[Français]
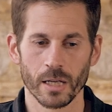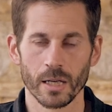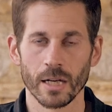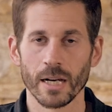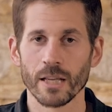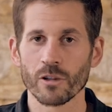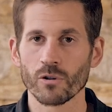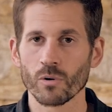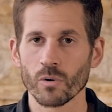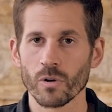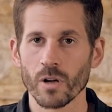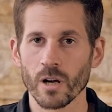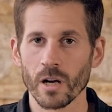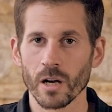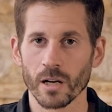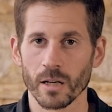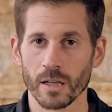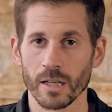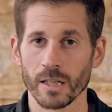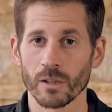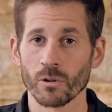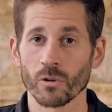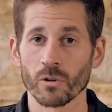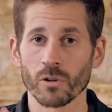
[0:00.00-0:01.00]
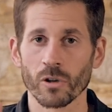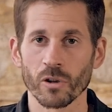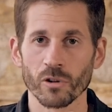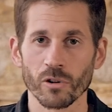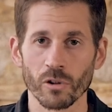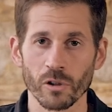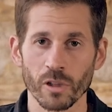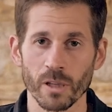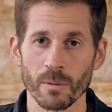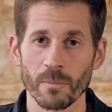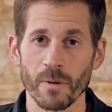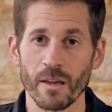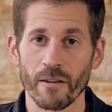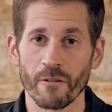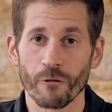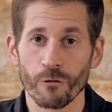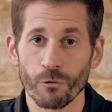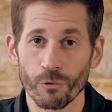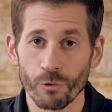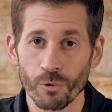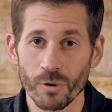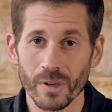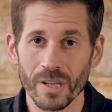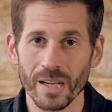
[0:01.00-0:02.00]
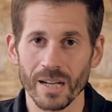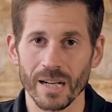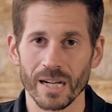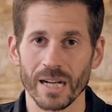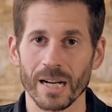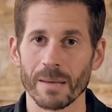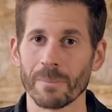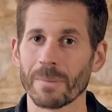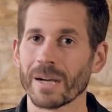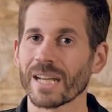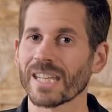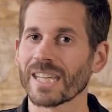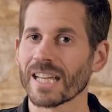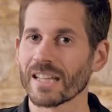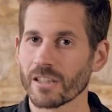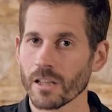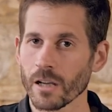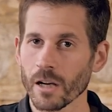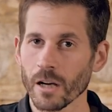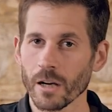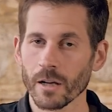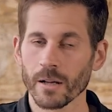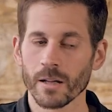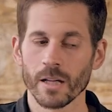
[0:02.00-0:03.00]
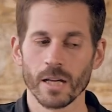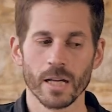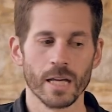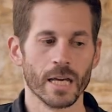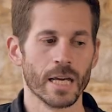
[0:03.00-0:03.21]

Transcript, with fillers: la douleur et donc, entre guillemets, fuir les prédateurs.